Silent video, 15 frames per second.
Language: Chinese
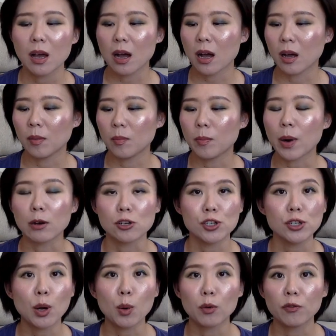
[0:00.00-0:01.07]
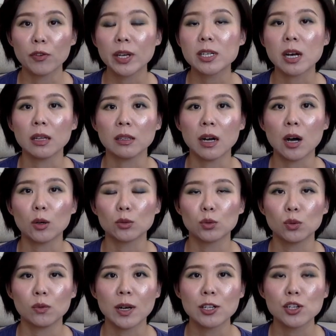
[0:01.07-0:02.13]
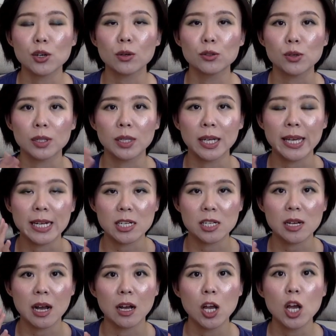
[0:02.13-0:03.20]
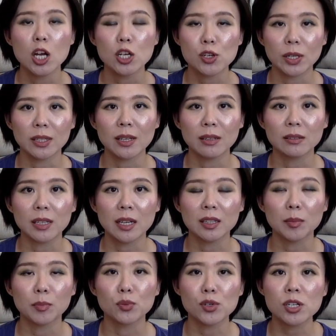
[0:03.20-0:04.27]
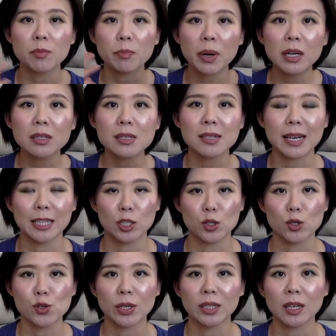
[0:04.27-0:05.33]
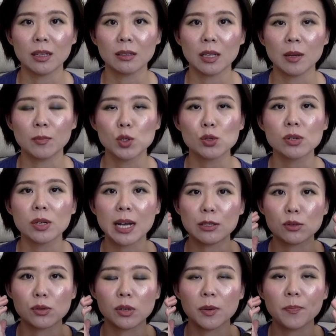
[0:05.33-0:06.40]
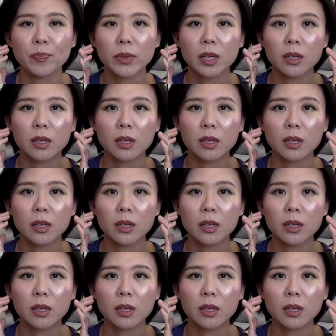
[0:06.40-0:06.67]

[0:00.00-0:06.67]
啊，保湿效果非常的好，涂完之后觉得脸上水当当的，不是嘭起来那种水当当，就是感觉。